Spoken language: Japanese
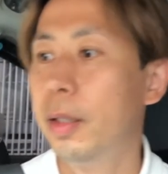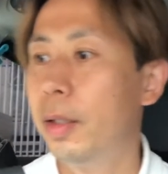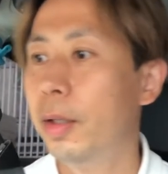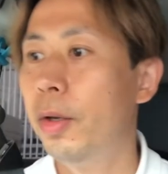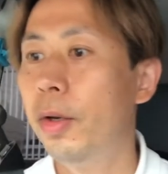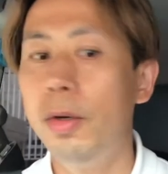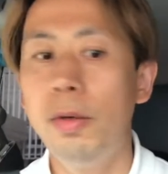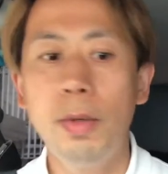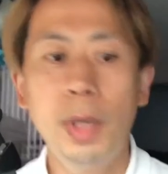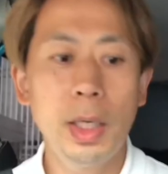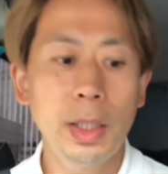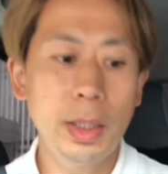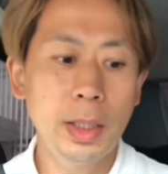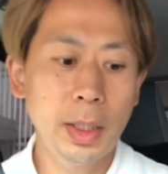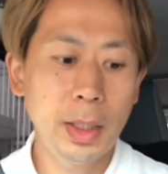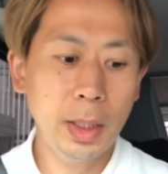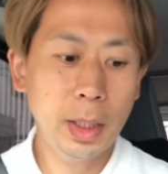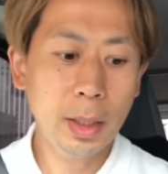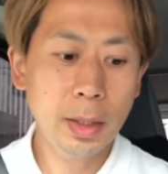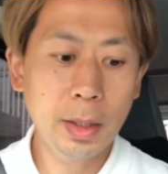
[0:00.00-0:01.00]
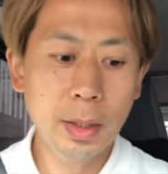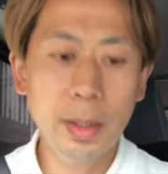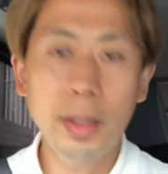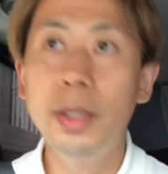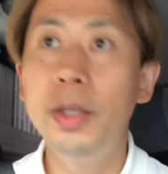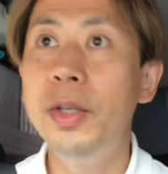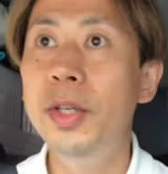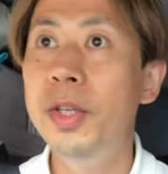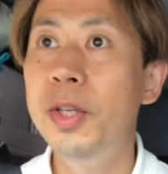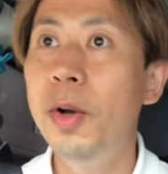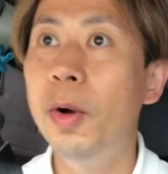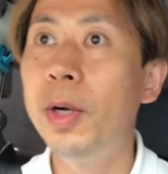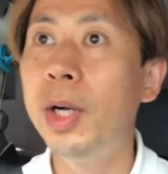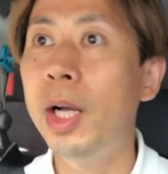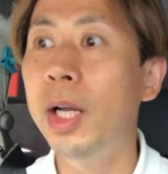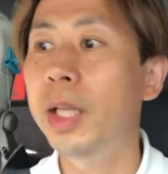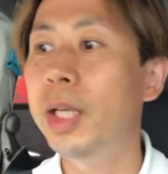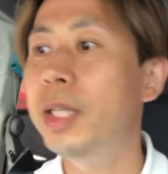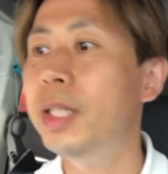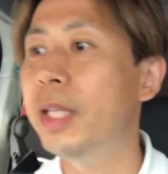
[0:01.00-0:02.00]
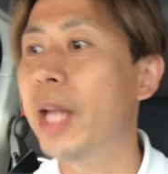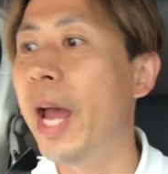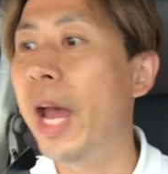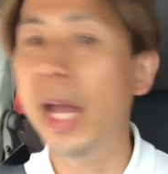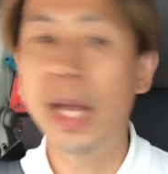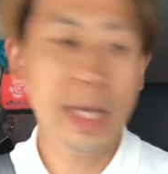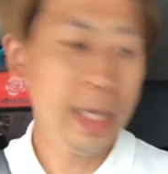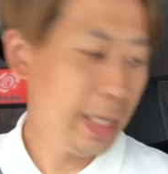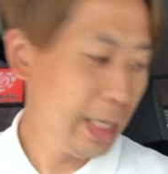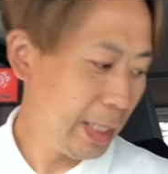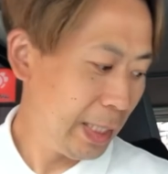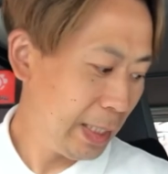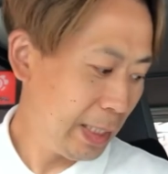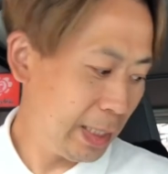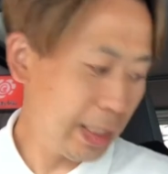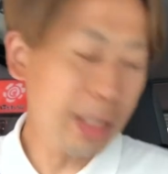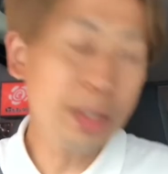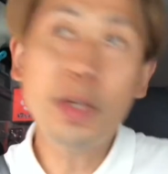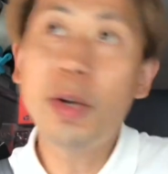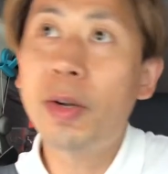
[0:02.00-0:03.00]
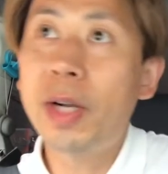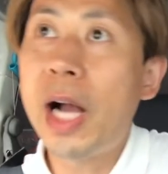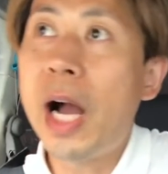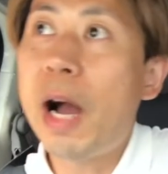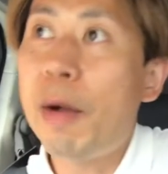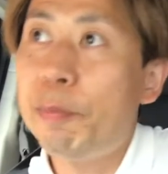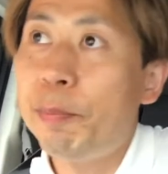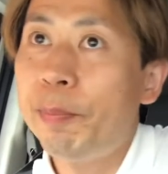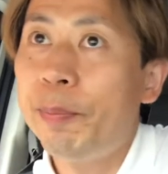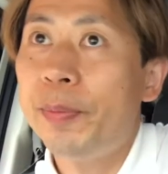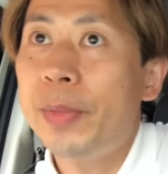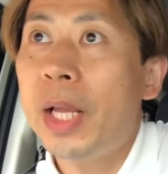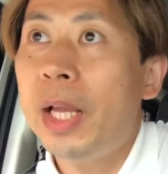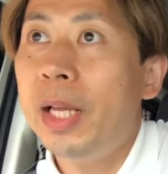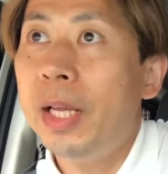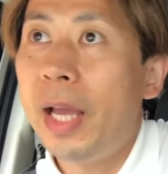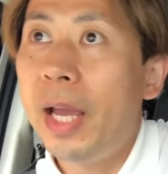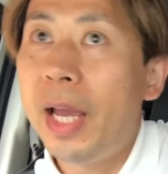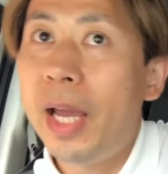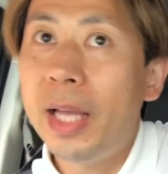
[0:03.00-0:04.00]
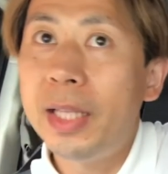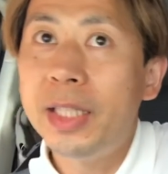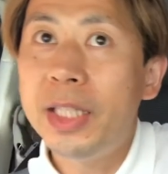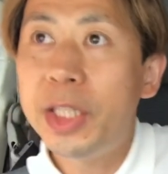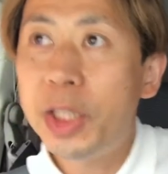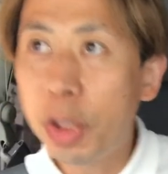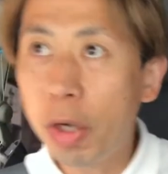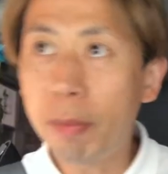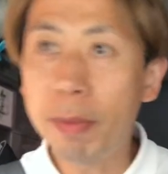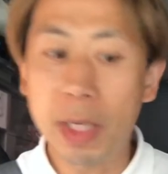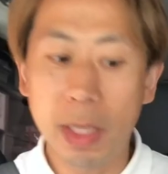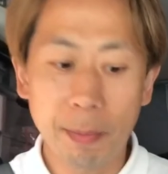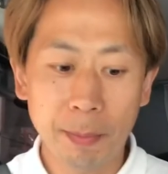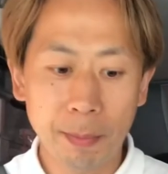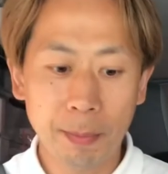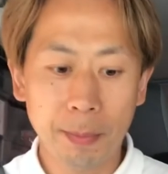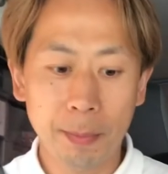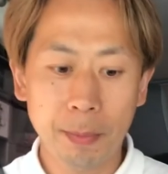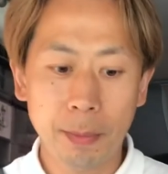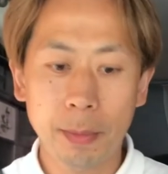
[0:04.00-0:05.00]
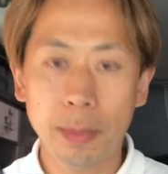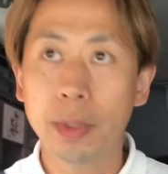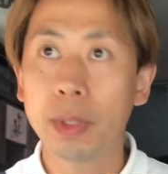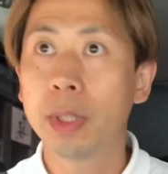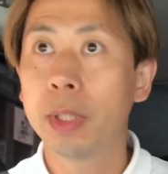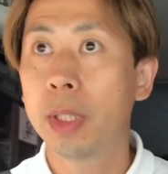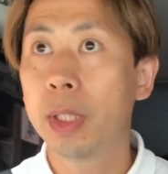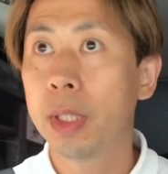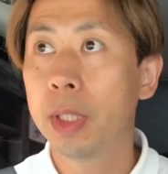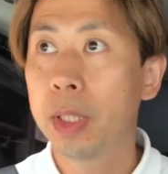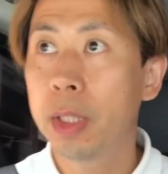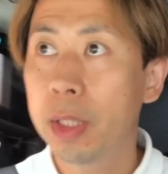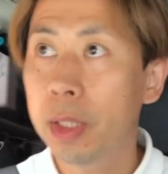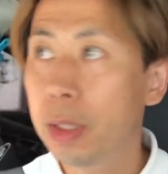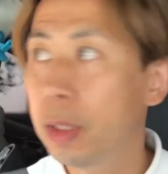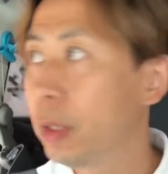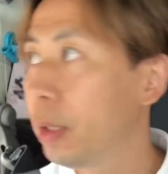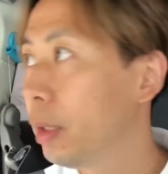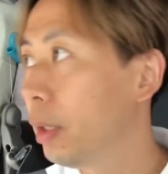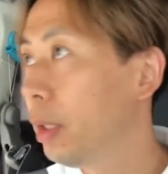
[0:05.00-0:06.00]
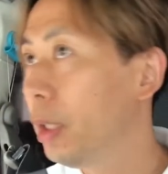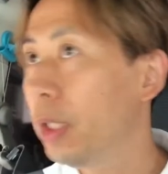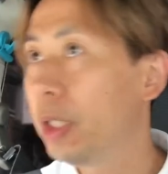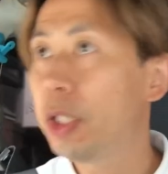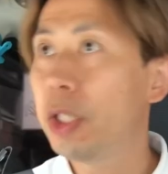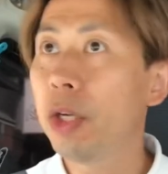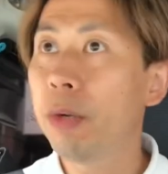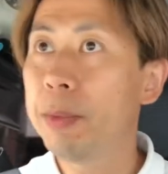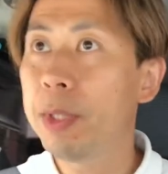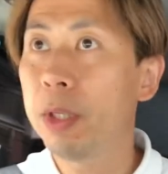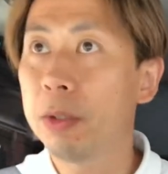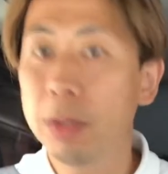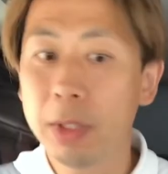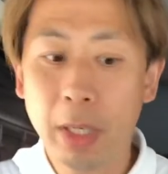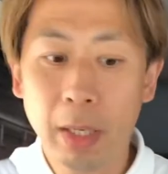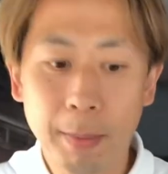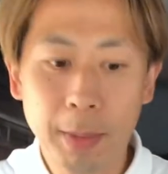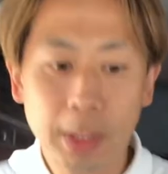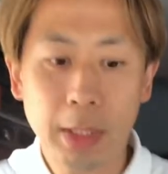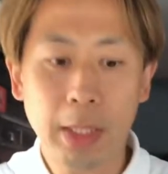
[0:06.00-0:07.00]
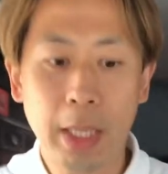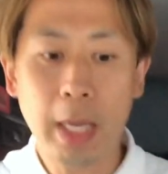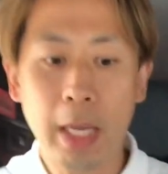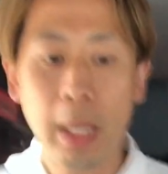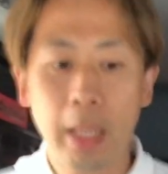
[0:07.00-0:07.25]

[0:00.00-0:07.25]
今日はしちがつよっかですね。しちがつよっか、えー、日曜日日曜日でございますね。